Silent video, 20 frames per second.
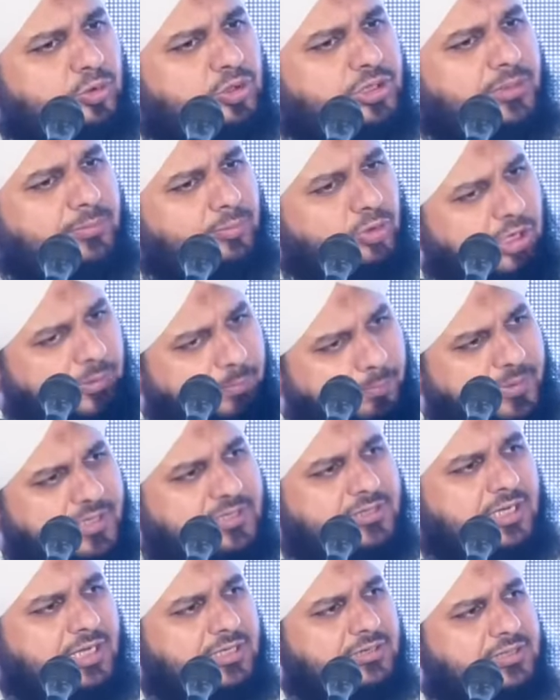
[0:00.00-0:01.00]
मुझे
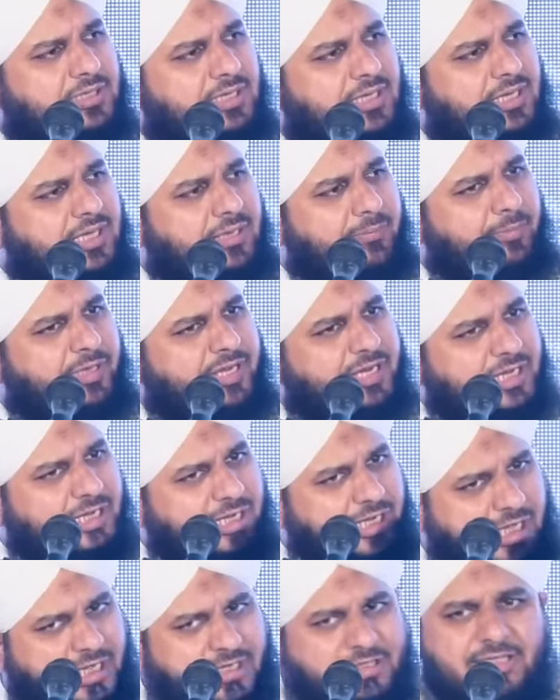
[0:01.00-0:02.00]
मोहब्बत आती है मेरे
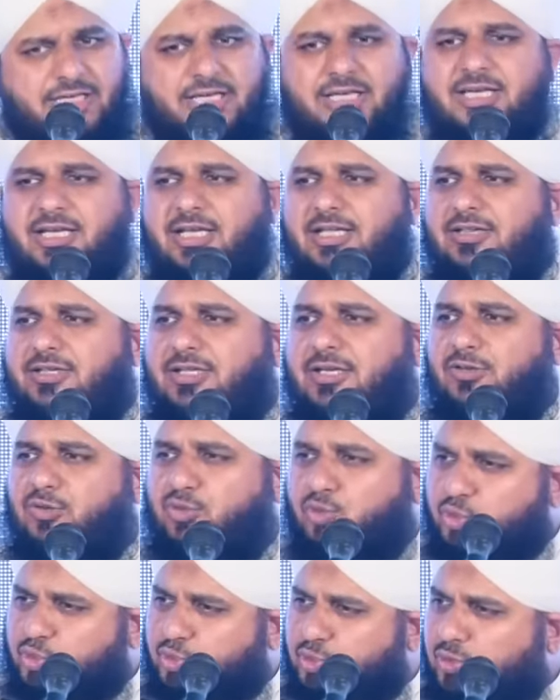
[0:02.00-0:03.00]
लहजे के अंदर
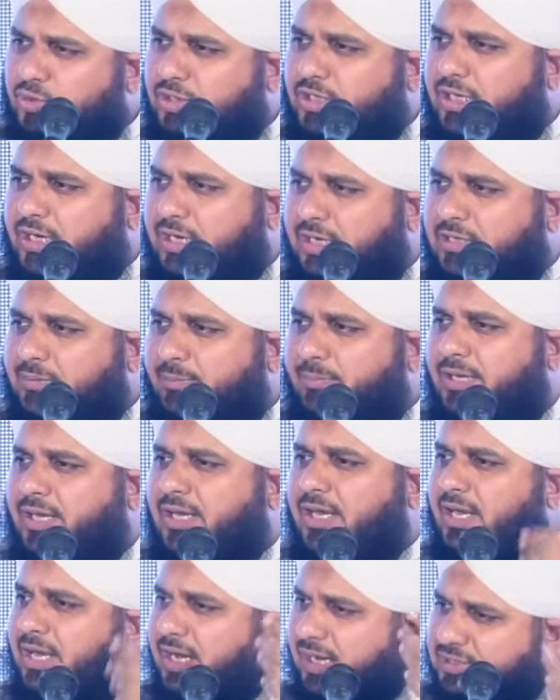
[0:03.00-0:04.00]
दूसरों के हक
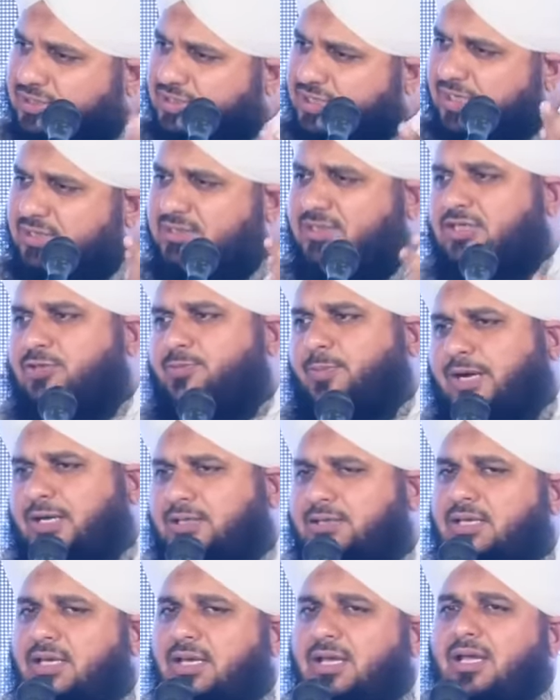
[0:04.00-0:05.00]
में अच्छे
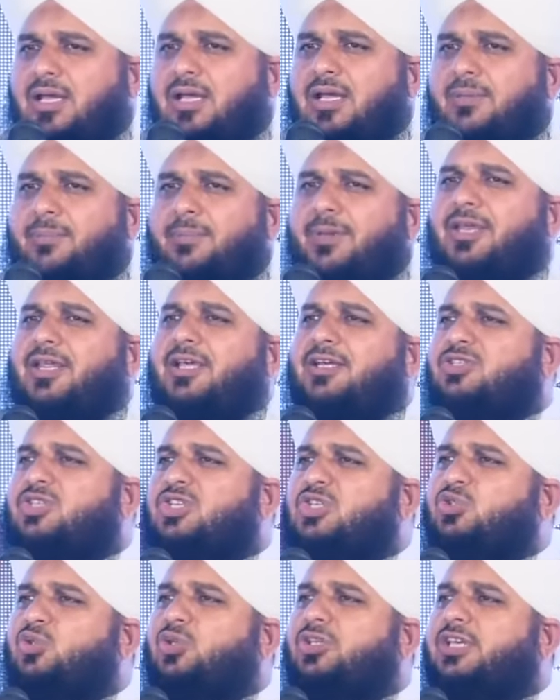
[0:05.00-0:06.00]
जज्बात मेरे
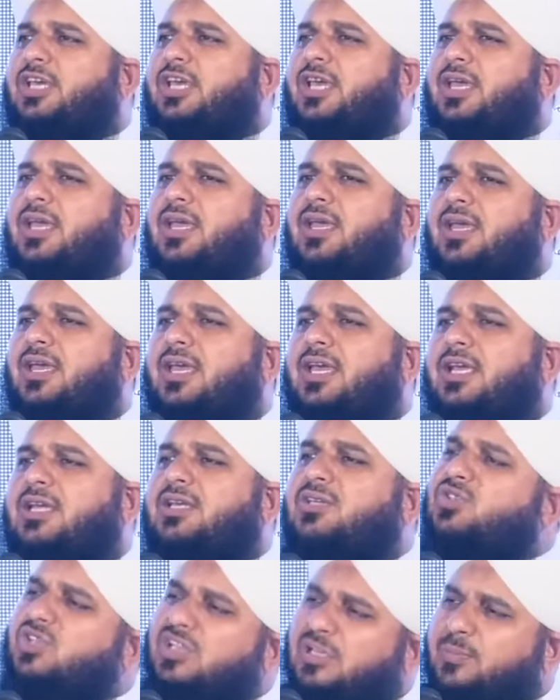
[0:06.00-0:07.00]
अजीजों ये
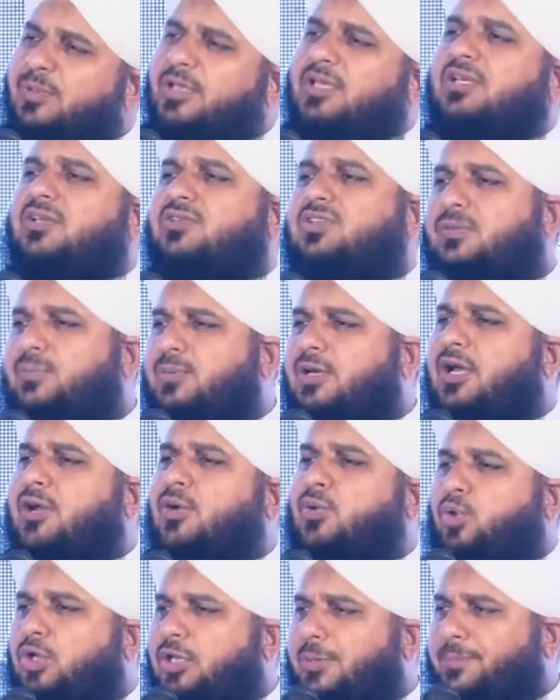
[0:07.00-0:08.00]
किसी भी किस्म का
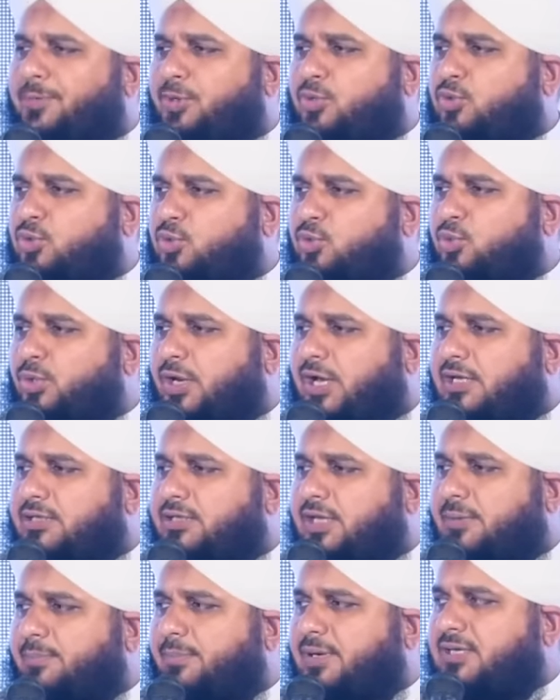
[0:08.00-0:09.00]
कोई भी गुरूर आ
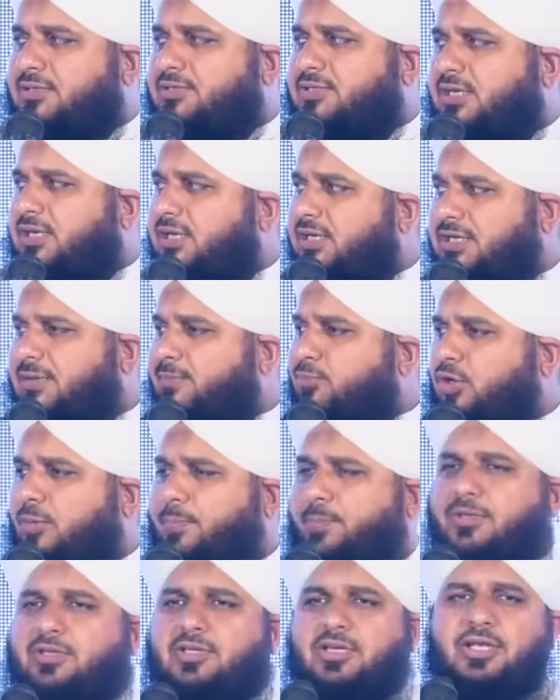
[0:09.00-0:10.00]
जाए माजल्ला ये
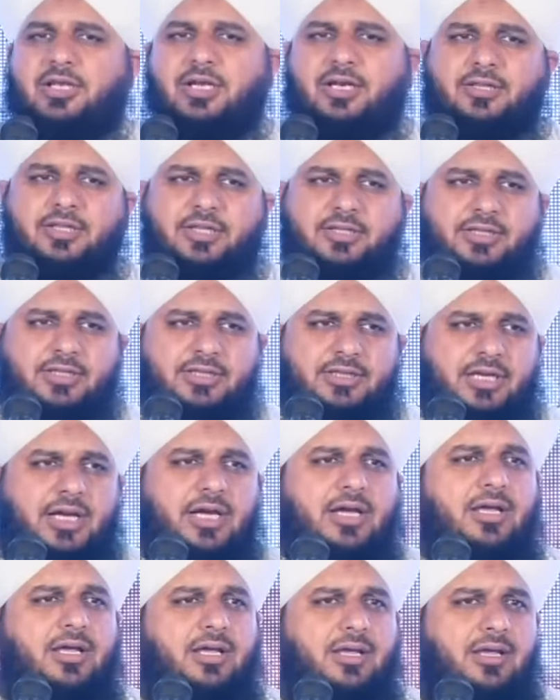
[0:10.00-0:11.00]
मोहब्बत नहीं करने
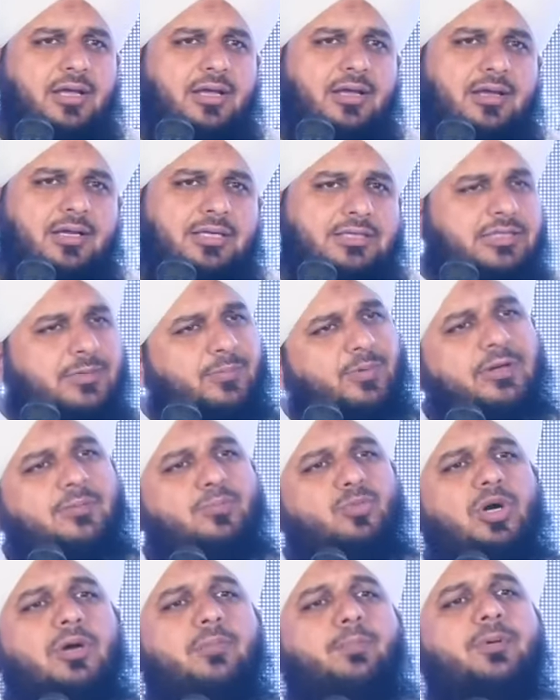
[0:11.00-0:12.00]
देता जब हम
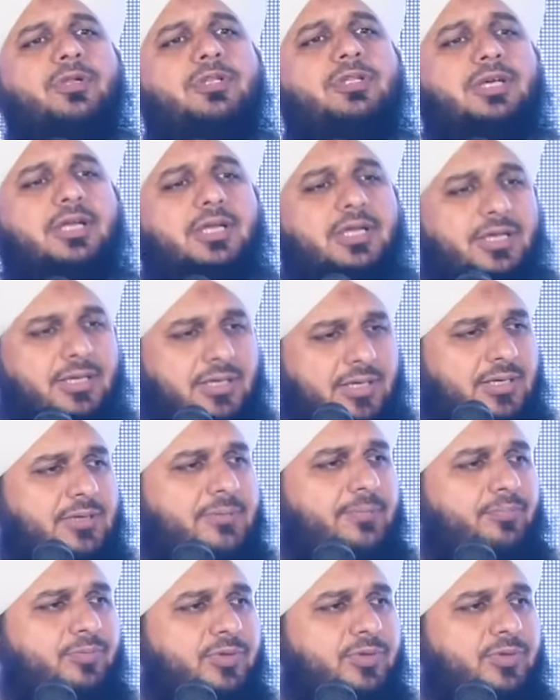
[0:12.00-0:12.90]
मोहब्बत करेंगे